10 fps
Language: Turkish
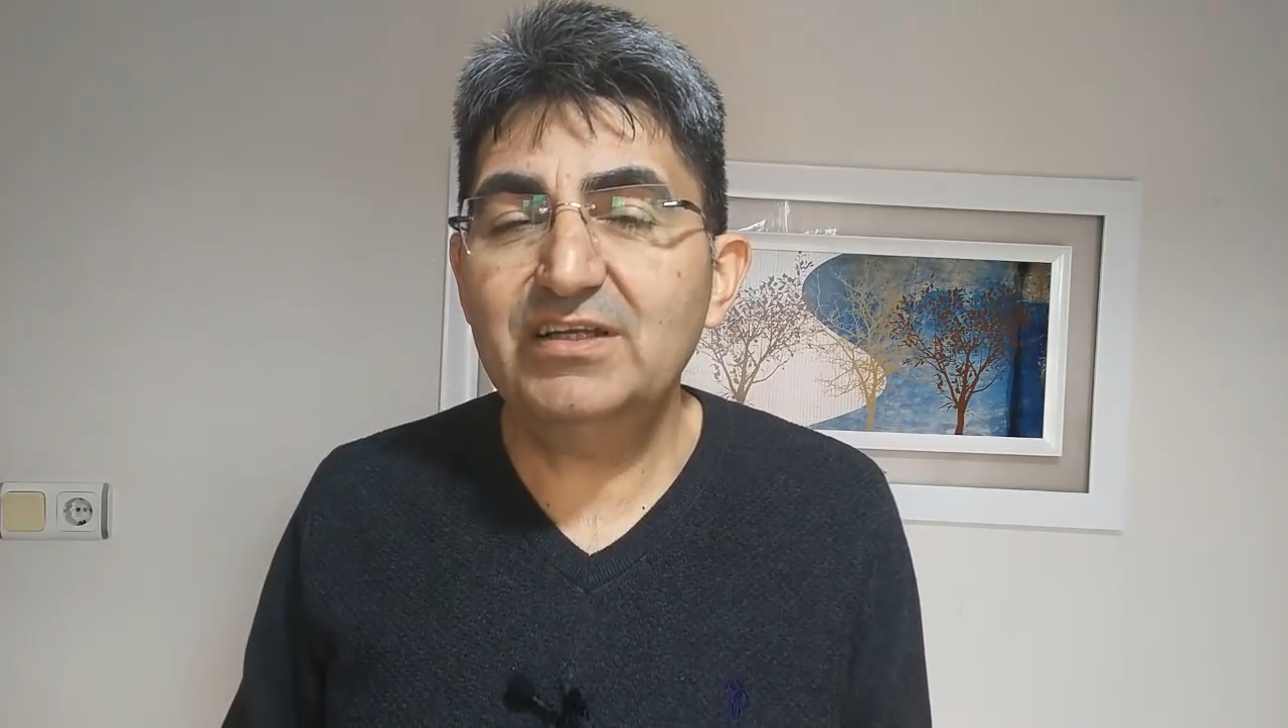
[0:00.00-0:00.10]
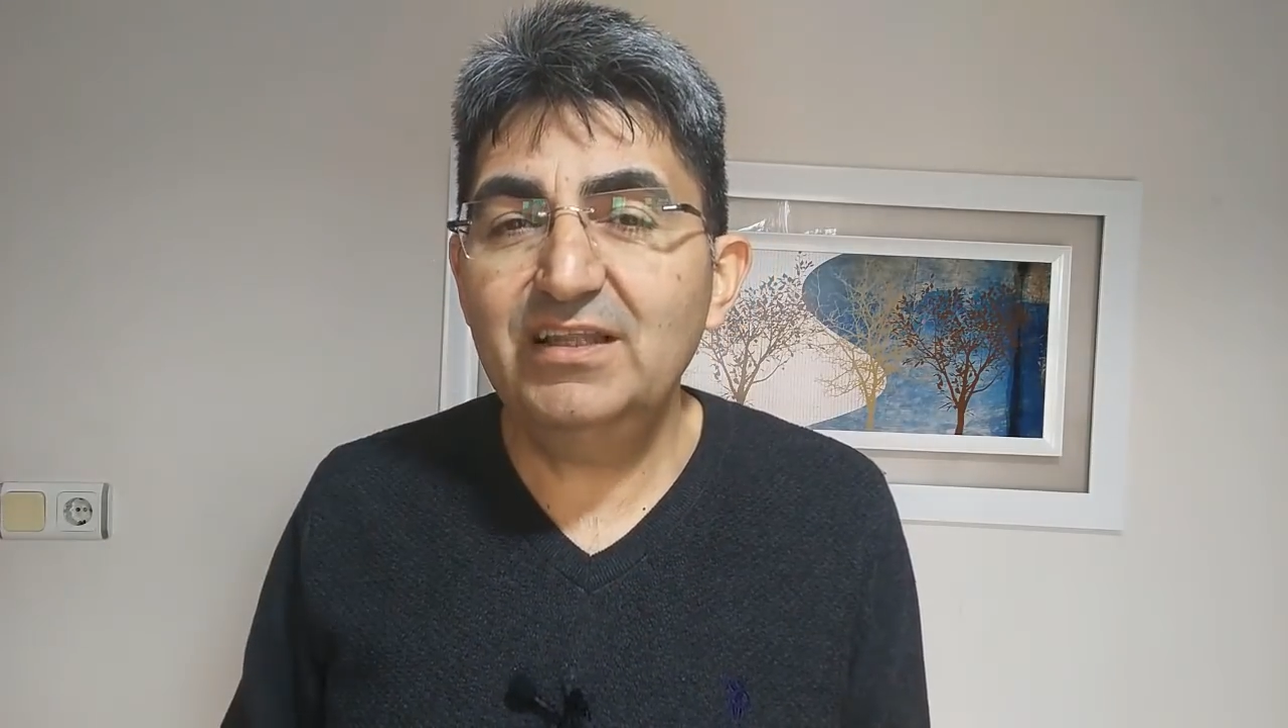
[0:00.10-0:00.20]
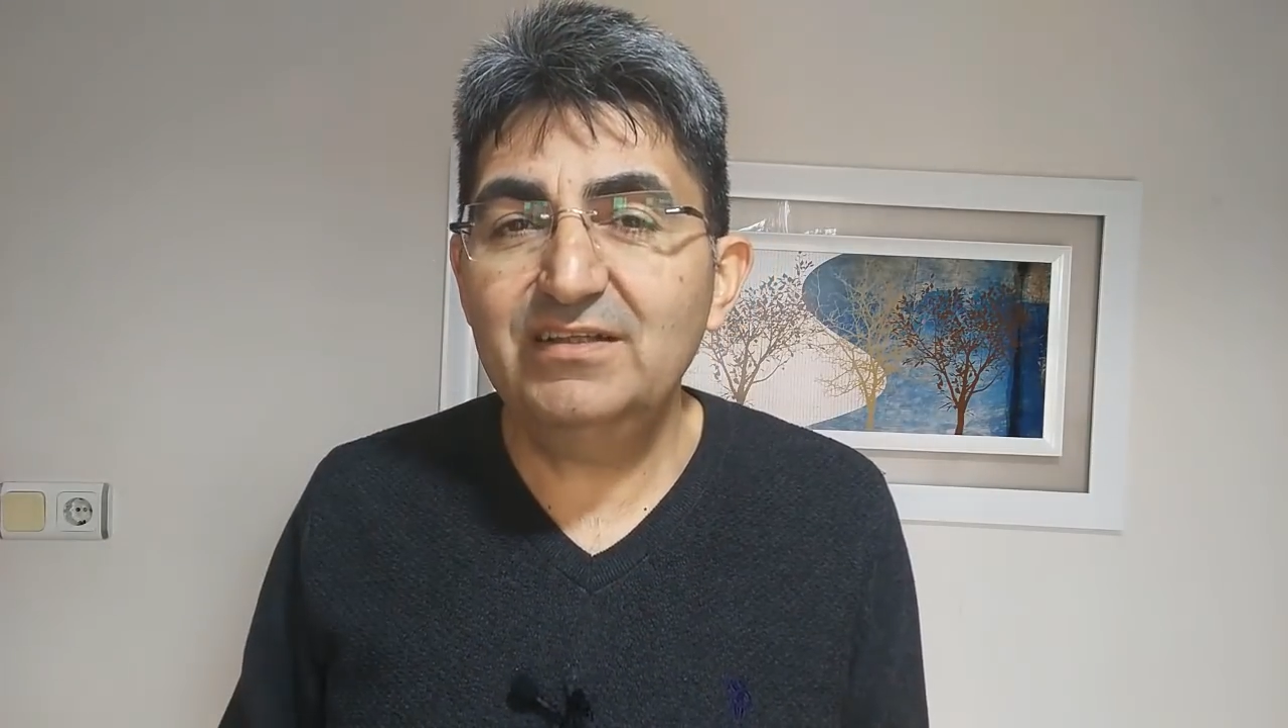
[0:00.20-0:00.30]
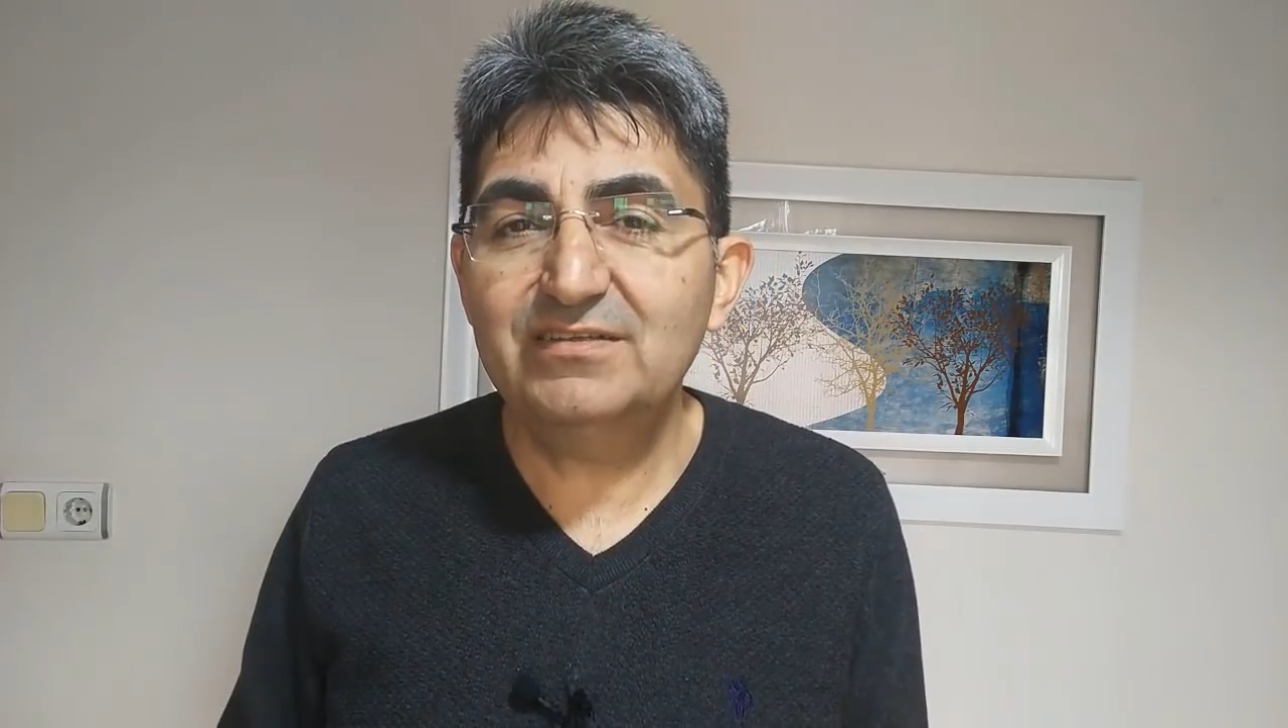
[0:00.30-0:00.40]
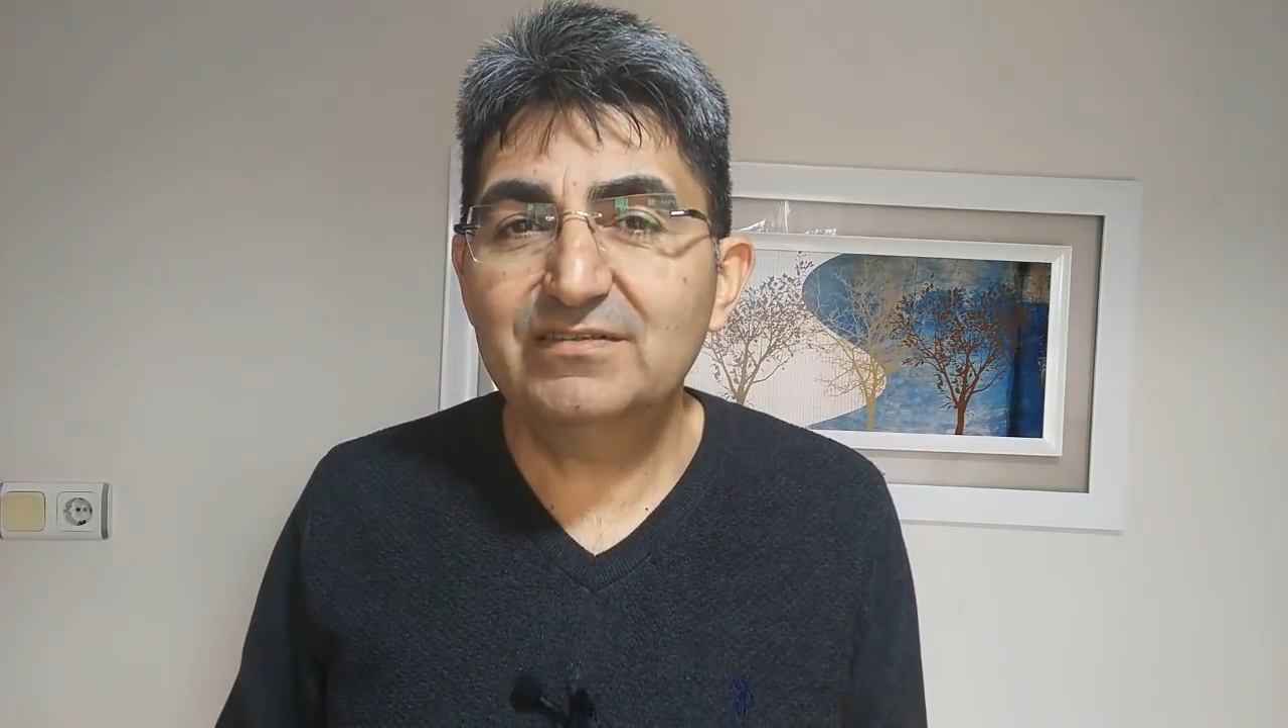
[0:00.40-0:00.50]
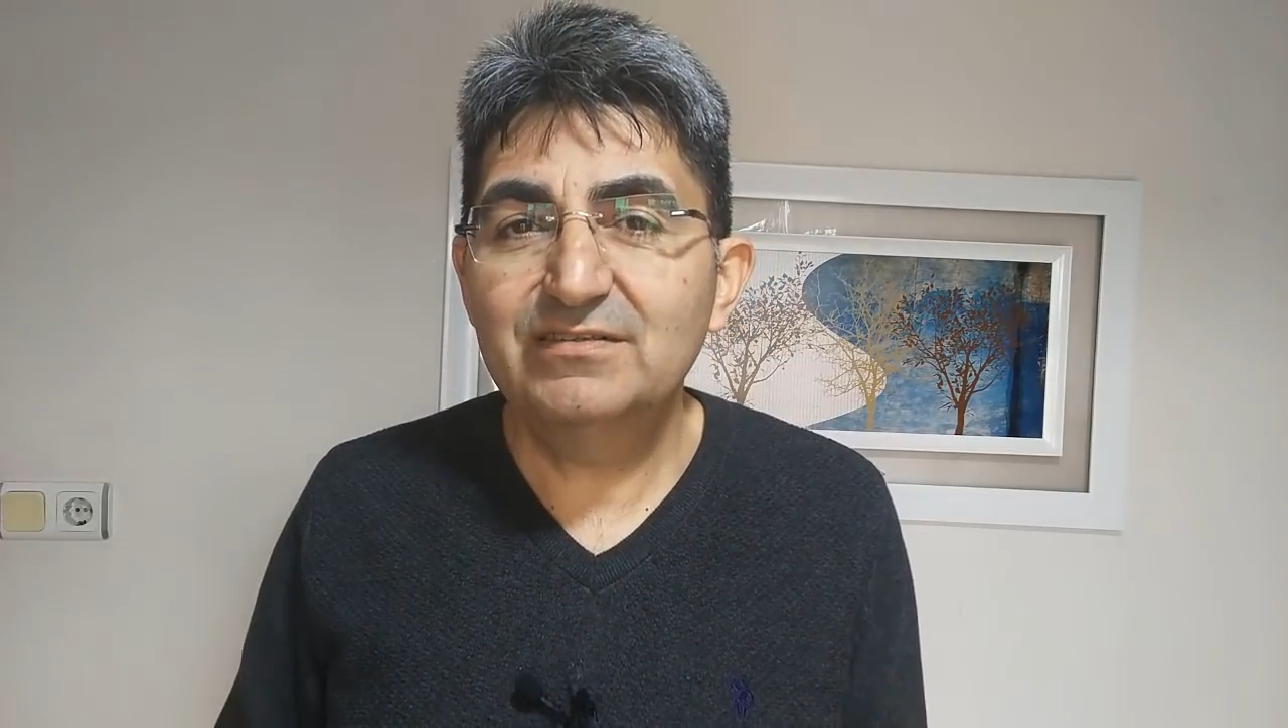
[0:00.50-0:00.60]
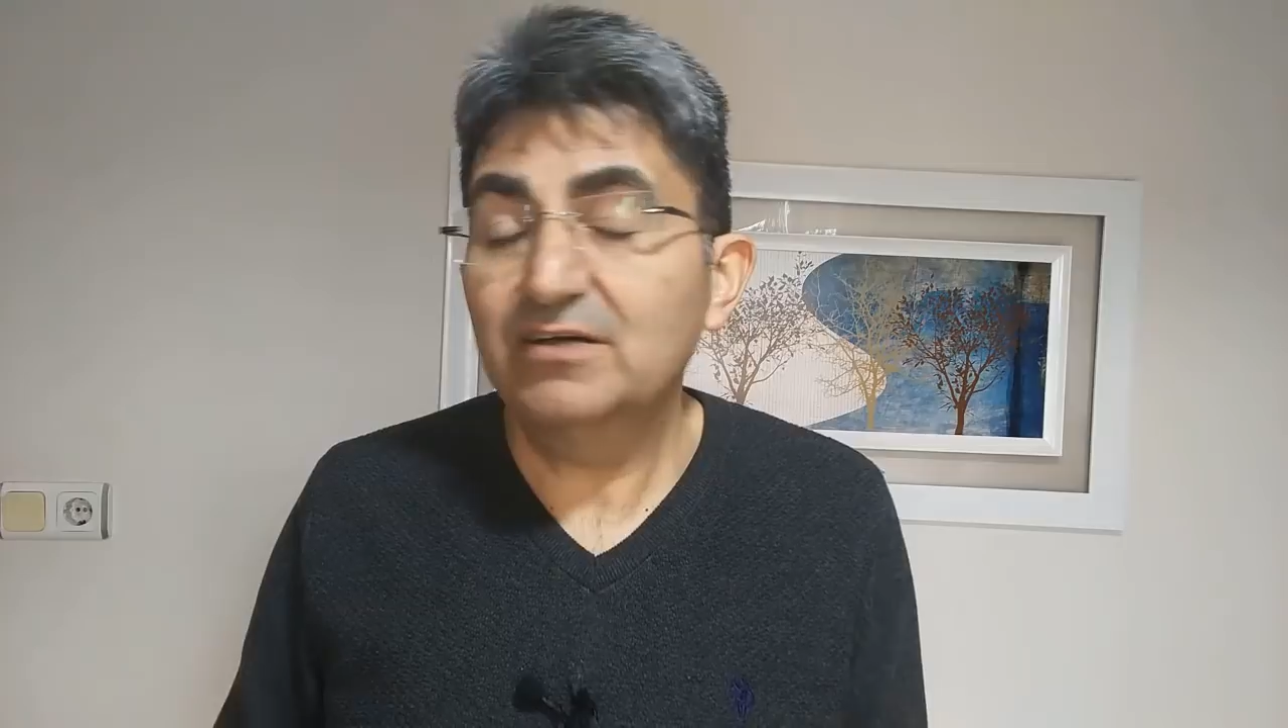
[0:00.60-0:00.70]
gelir.